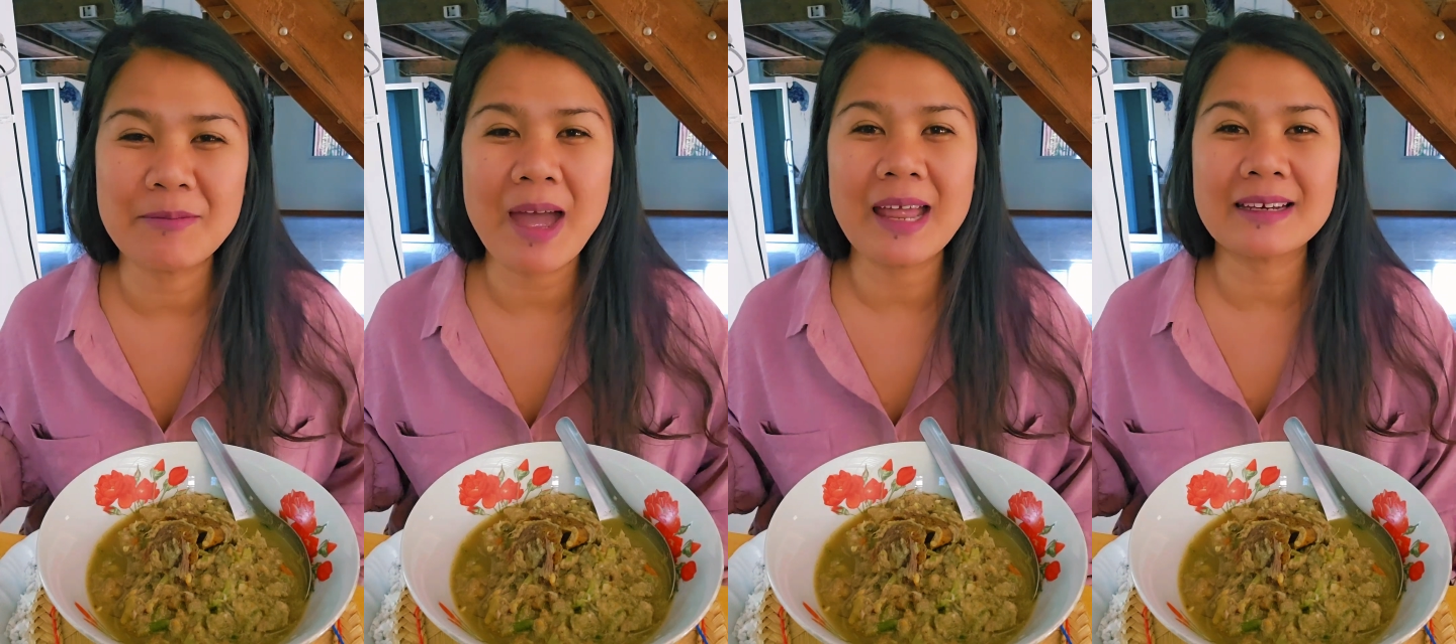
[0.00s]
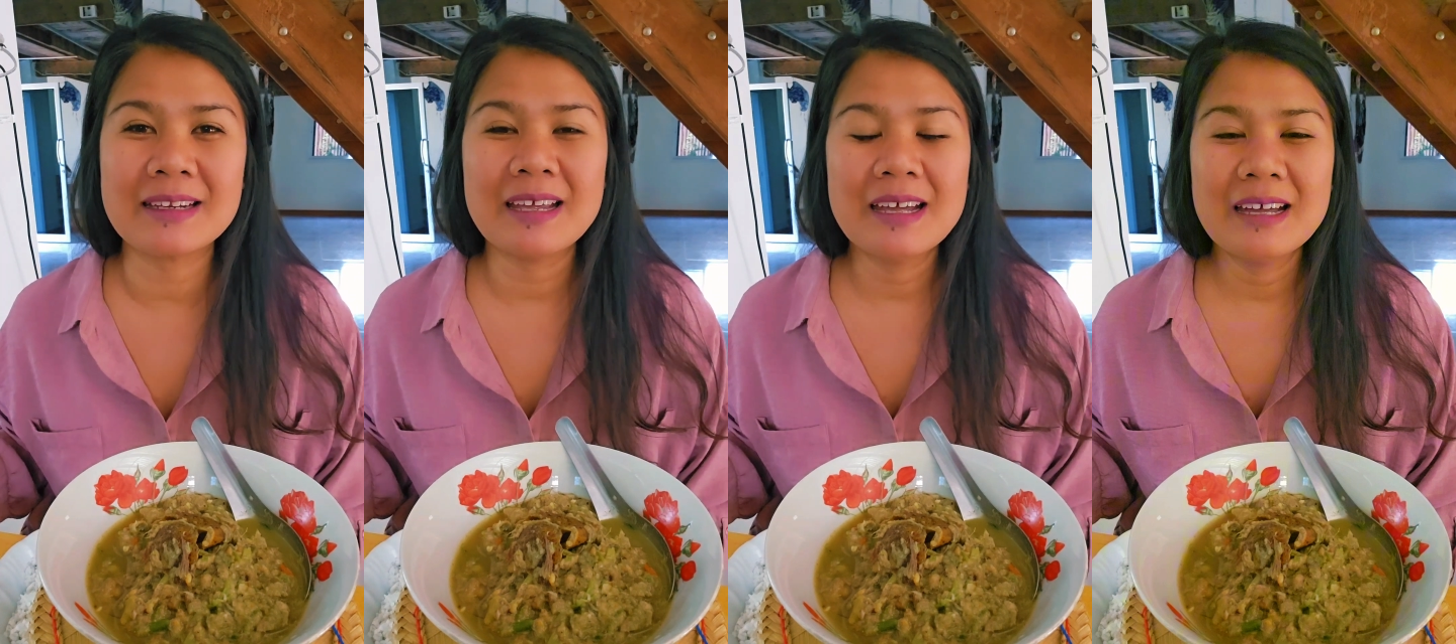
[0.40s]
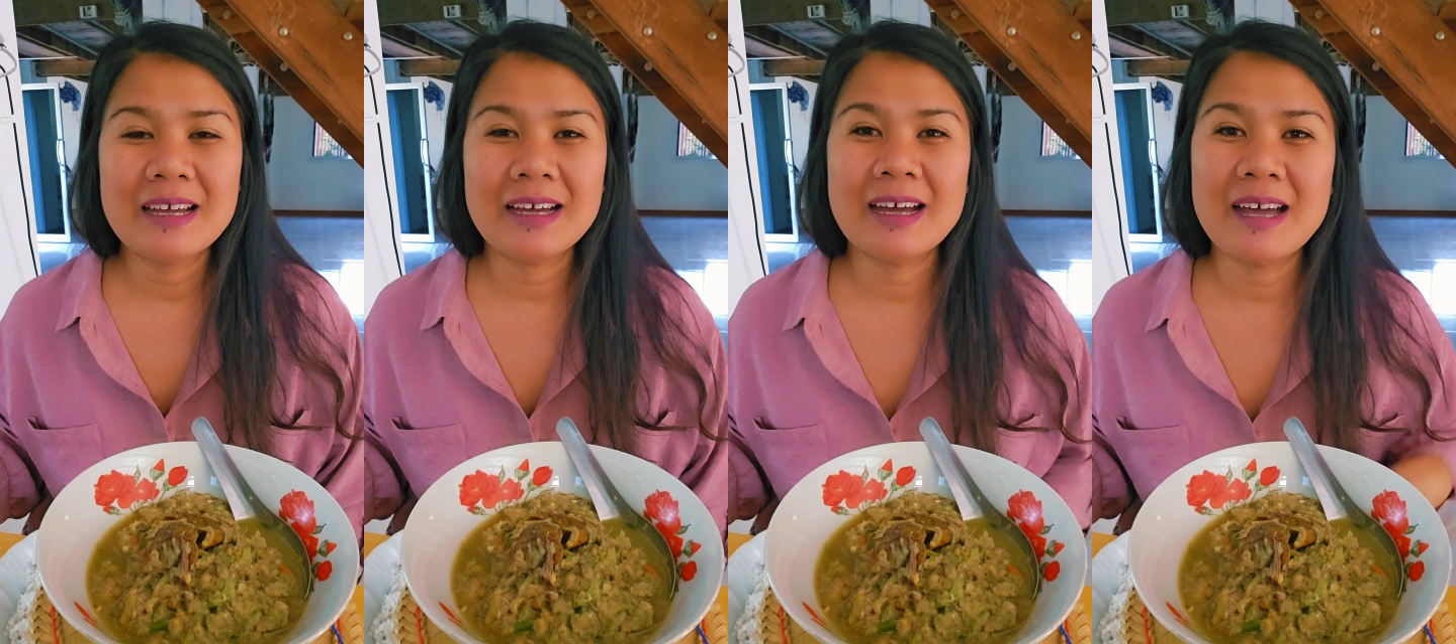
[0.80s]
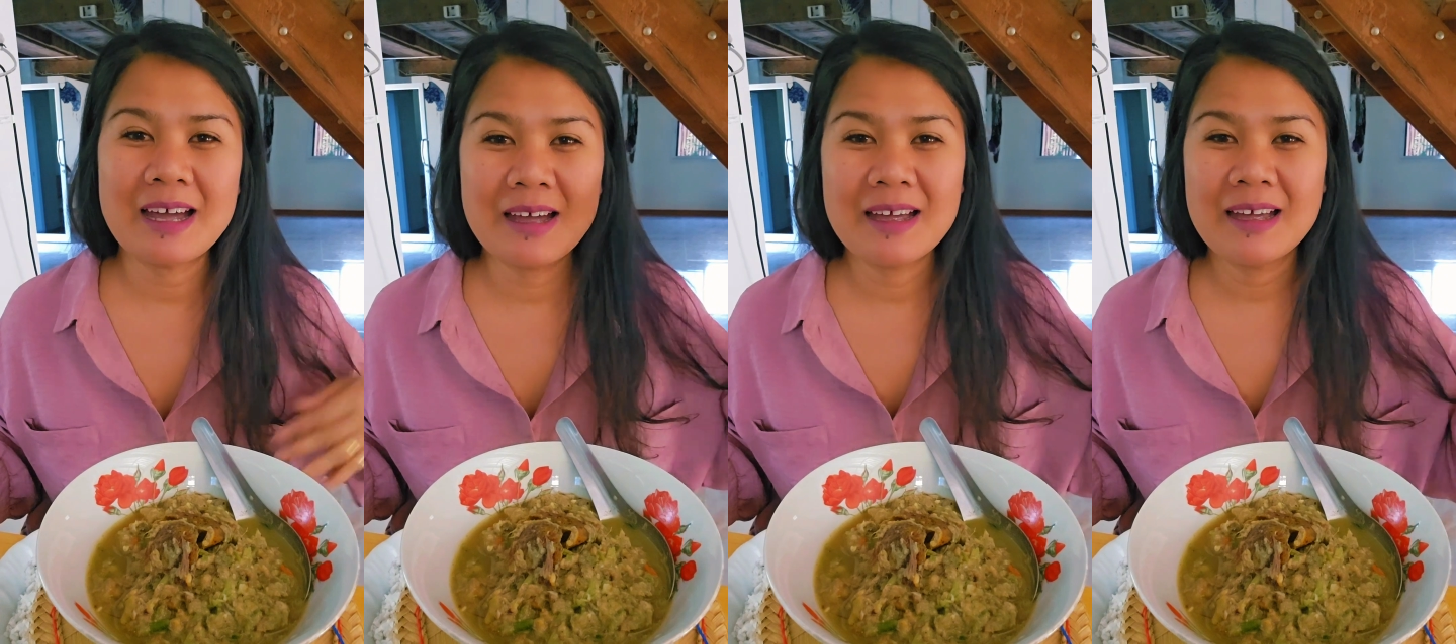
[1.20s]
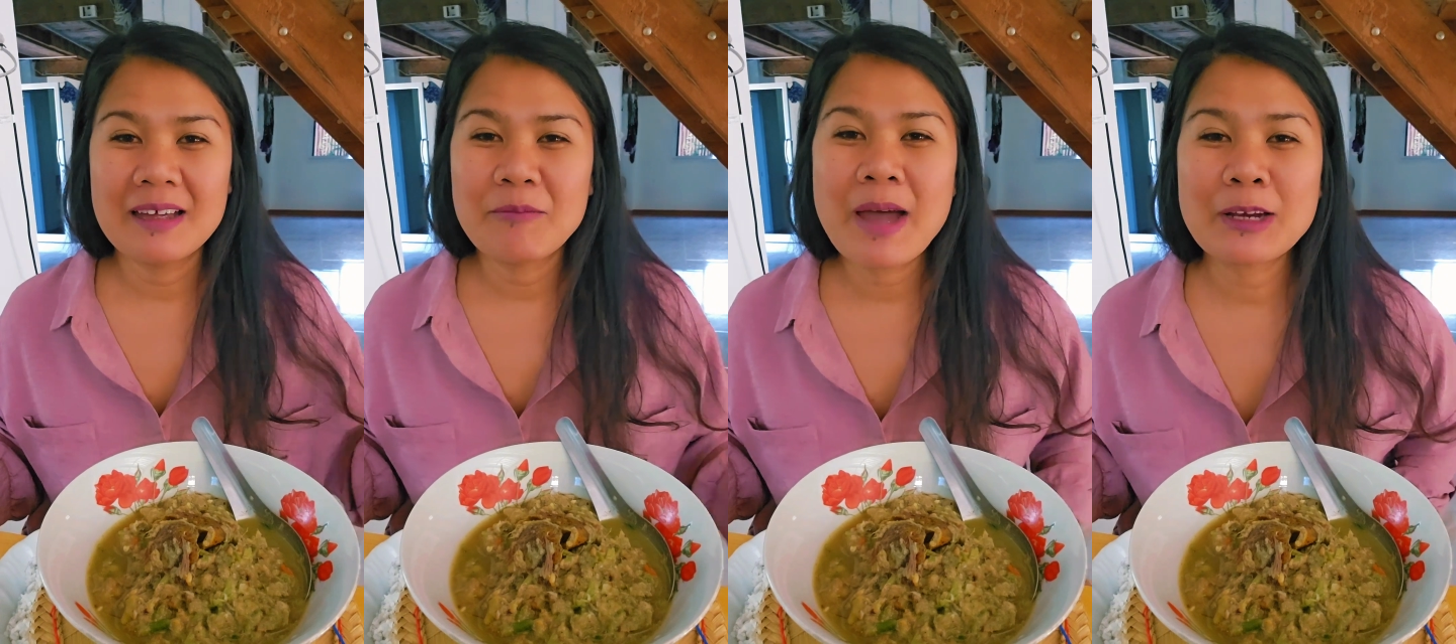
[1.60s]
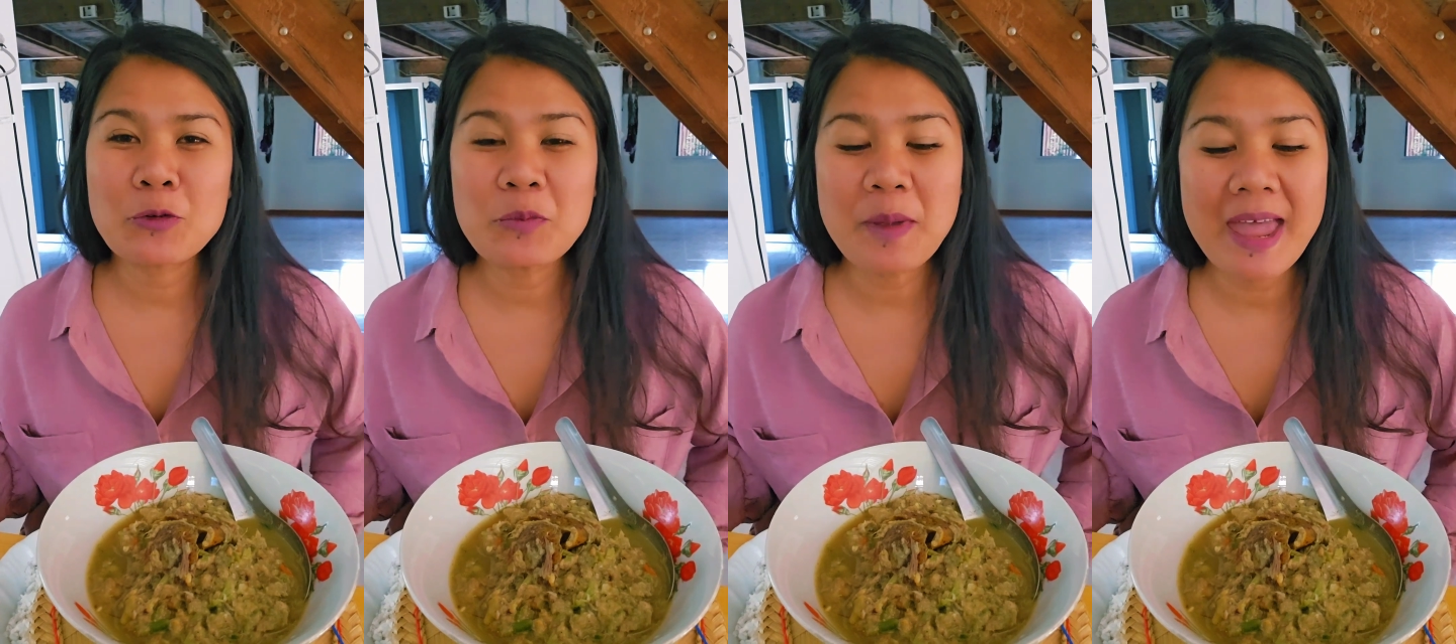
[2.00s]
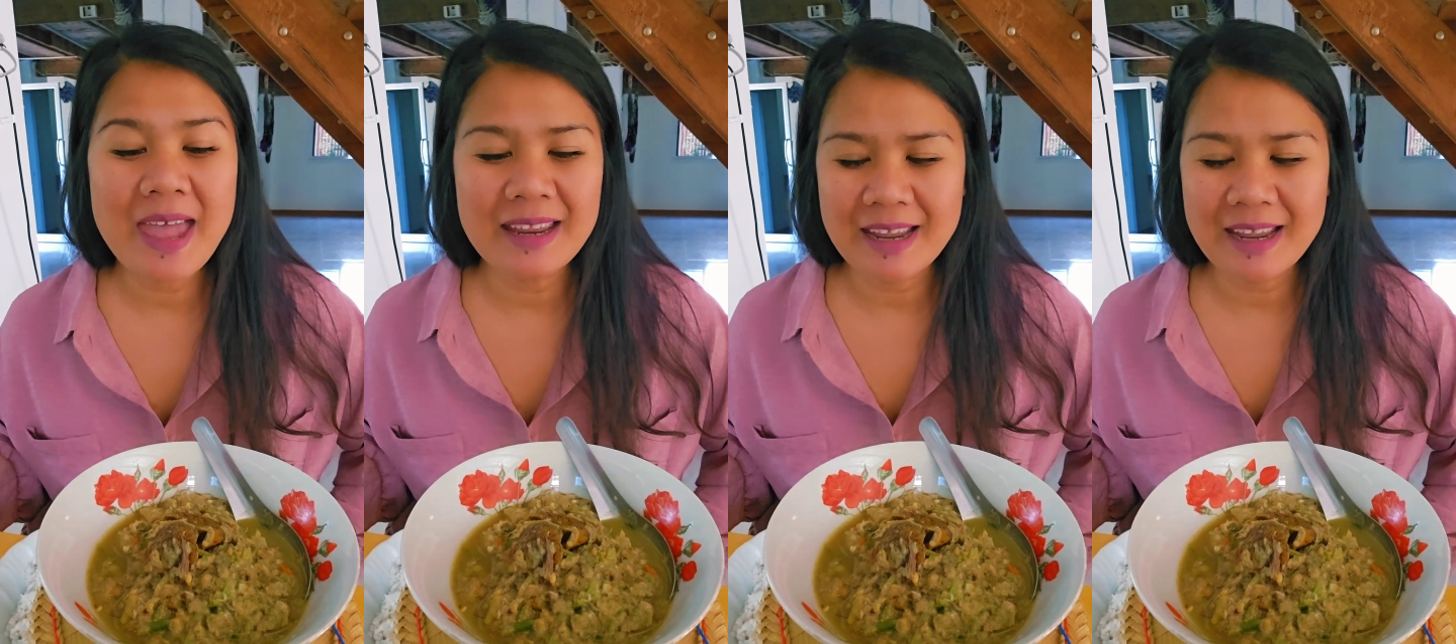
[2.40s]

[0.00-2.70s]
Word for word: ที่บ้านคุณแม่